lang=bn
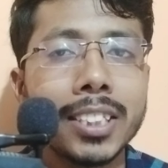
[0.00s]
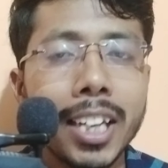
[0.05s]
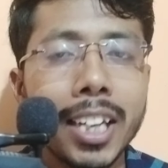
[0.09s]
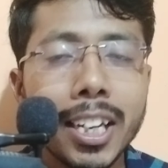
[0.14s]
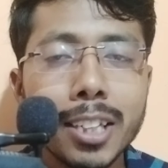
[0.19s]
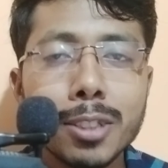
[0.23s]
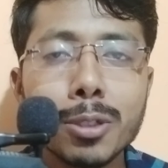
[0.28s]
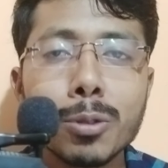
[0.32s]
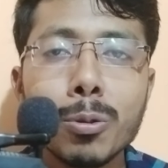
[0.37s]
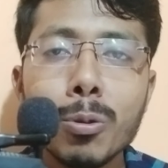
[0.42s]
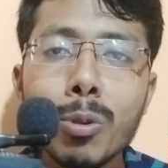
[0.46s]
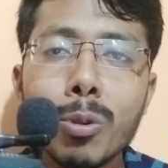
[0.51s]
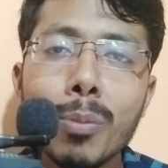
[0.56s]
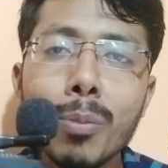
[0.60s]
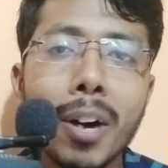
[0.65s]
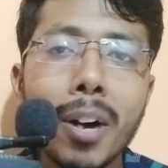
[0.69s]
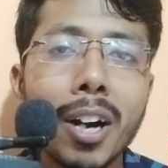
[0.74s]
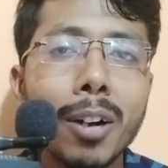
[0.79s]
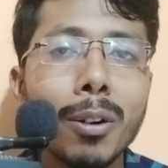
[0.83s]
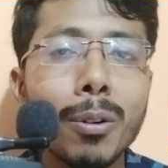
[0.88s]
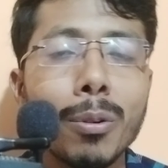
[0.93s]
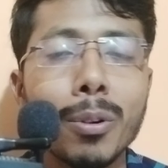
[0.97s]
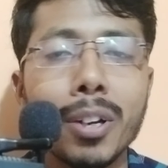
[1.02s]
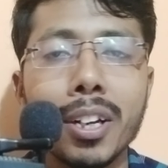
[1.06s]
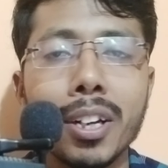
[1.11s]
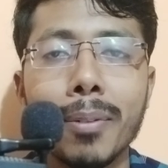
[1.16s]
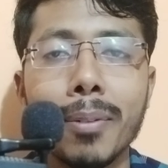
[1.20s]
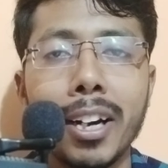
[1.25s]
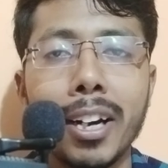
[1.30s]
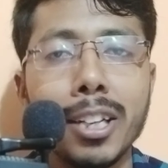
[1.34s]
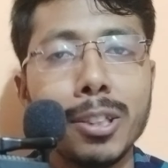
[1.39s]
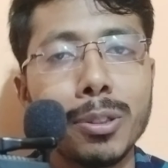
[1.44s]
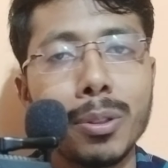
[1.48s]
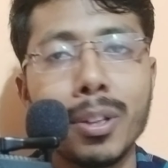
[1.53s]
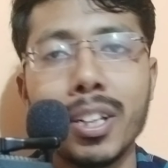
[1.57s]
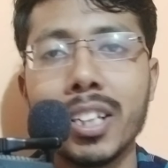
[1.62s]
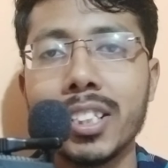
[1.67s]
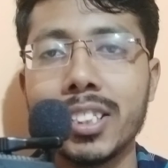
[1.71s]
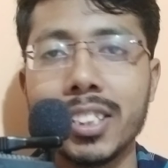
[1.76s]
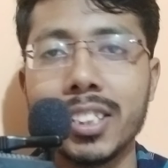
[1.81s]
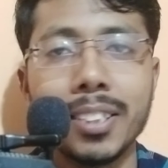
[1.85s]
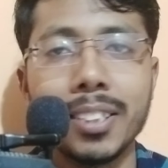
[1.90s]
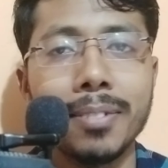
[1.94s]
সেই স্কুল বাং করে বাড়ি চলে
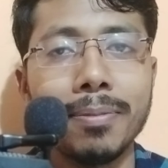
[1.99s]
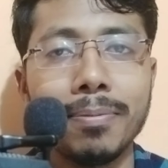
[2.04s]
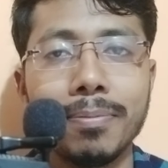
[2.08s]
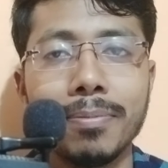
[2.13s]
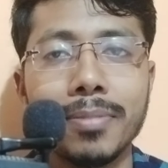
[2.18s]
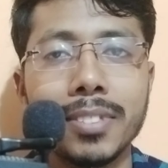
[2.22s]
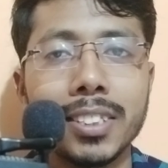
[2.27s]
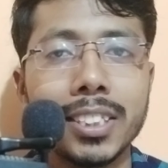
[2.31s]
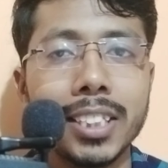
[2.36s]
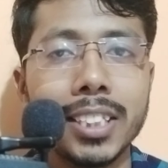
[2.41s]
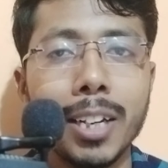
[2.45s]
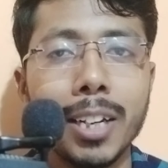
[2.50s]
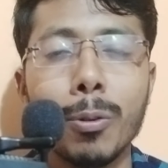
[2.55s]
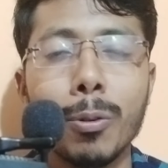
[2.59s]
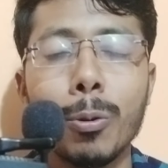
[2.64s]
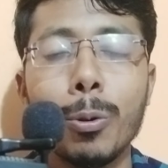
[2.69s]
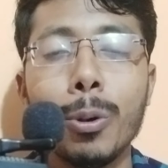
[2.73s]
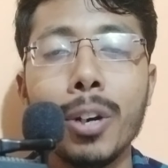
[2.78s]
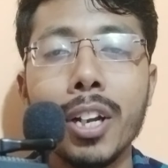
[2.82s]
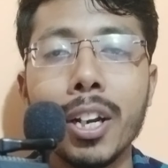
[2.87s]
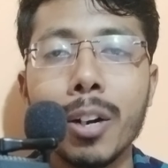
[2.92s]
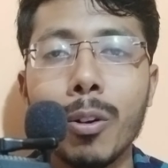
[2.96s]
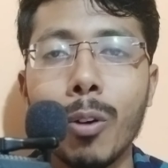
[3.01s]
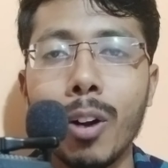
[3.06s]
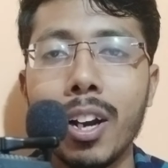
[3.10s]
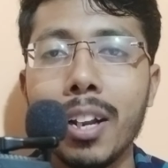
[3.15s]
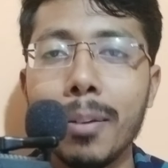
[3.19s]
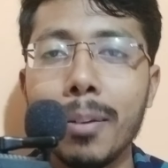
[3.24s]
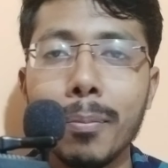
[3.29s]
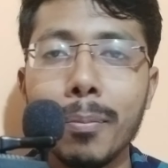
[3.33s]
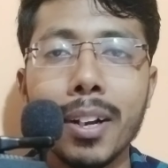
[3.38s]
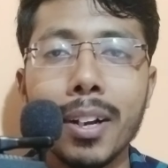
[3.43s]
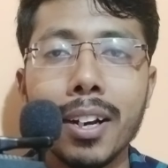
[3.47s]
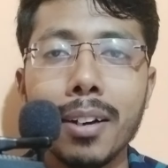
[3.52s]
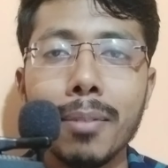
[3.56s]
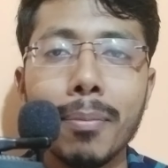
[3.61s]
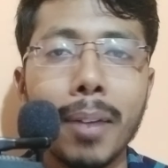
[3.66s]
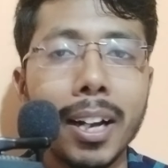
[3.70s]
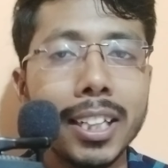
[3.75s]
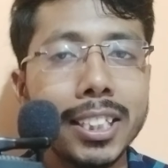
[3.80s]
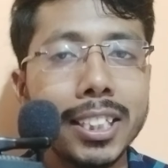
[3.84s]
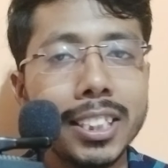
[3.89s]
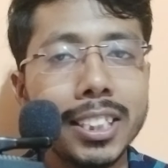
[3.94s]
আসা সেই অন্যের কলিং বেল
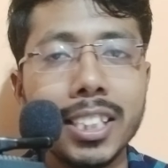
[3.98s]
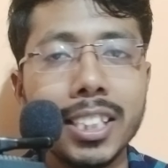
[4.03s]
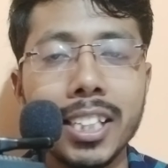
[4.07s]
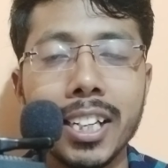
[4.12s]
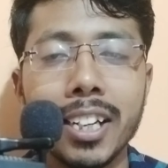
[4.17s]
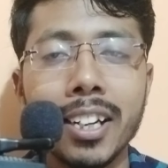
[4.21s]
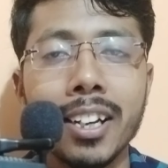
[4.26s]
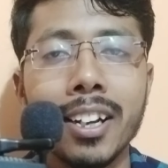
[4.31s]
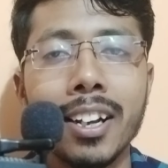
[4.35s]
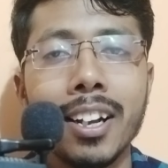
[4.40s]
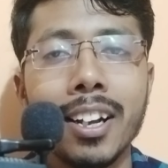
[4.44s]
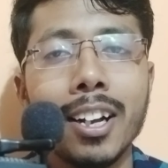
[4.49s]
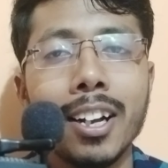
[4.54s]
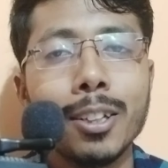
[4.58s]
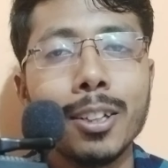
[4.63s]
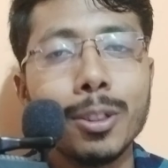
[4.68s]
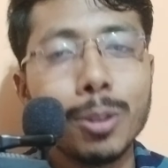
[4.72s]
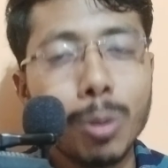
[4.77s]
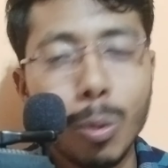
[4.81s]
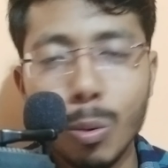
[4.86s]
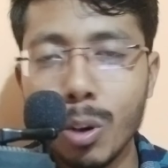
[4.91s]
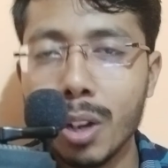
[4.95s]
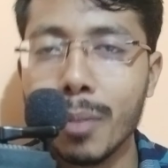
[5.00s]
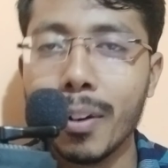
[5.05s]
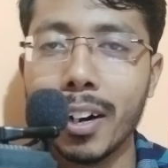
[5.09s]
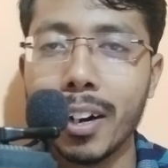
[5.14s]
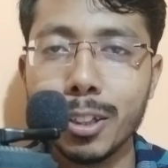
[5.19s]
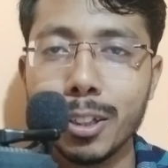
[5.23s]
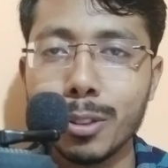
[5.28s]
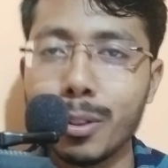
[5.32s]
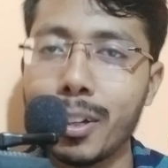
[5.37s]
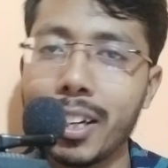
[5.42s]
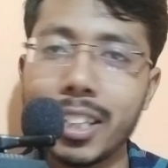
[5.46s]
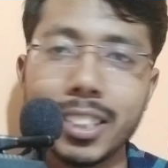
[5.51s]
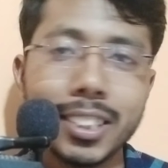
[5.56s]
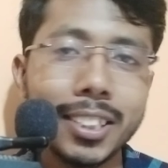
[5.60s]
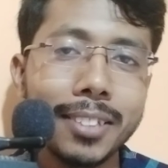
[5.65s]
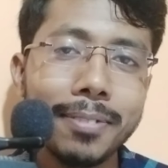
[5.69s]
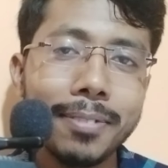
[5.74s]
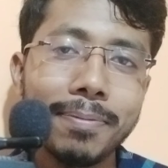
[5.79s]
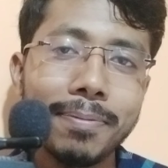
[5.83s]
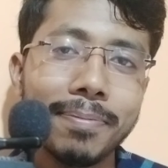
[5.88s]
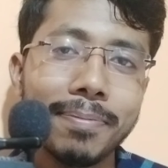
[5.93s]
বাজিয়ে দিয়ে দৌড়ে বাড়ি চলে
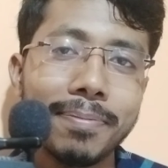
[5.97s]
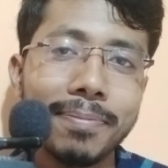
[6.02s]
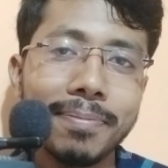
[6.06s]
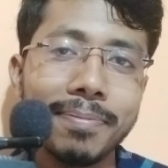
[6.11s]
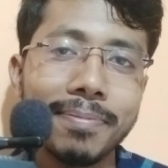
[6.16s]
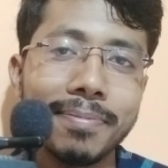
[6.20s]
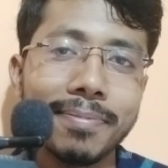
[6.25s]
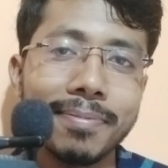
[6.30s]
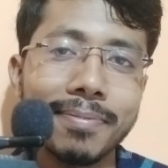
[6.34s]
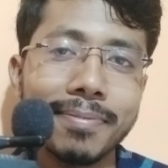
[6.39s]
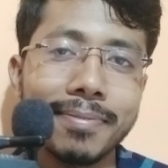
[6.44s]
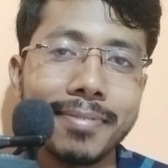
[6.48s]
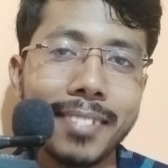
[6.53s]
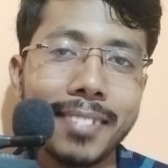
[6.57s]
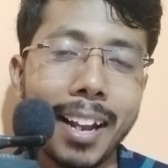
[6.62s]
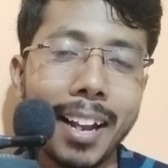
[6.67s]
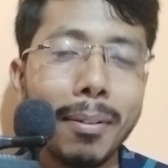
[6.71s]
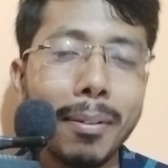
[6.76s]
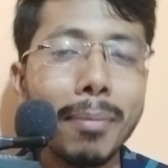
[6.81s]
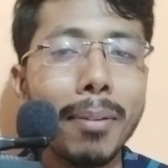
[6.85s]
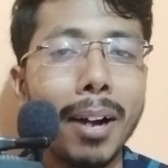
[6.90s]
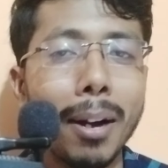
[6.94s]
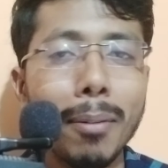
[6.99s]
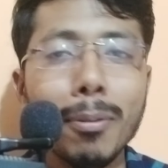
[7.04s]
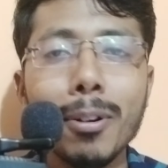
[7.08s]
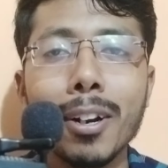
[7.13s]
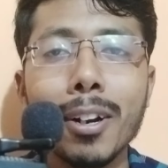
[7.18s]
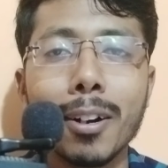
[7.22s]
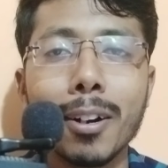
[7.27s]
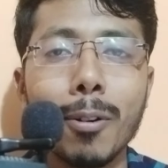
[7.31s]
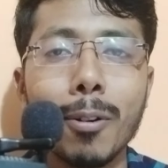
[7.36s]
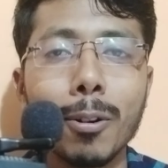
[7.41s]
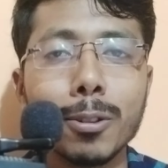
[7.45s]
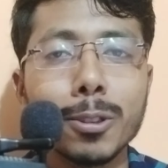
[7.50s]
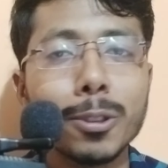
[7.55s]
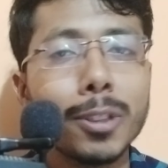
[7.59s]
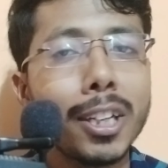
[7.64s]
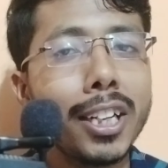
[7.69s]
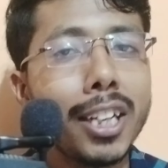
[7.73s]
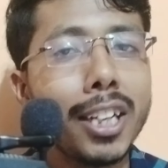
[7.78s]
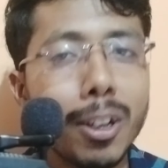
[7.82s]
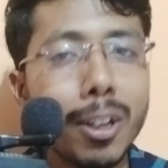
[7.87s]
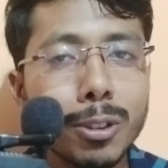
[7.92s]
আসা একবার ভাবো না
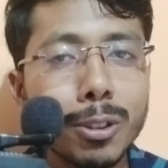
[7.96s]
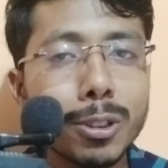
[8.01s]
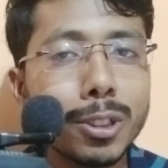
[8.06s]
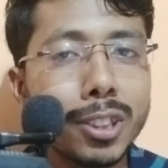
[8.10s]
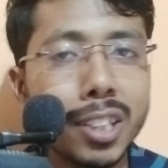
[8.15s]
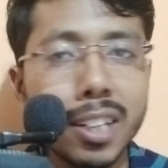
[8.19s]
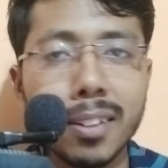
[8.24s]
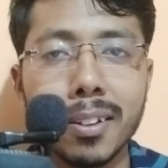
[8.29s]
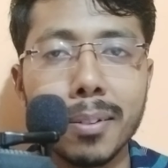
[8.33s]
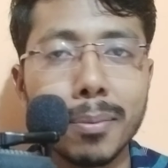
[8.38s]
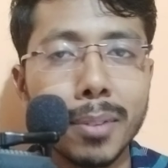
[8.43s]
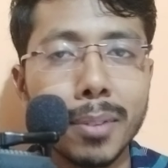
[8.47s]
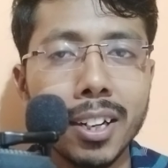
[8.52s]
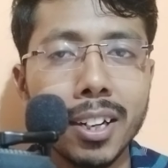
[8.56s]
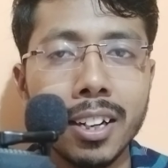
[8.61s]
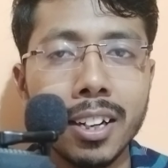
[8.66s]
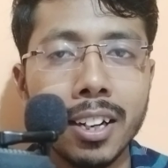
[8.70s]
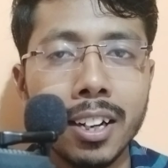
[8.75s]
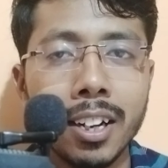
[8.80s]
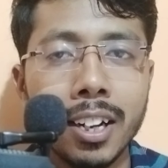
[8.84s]
কতটাই নির্লজ্জ ছিল আমরা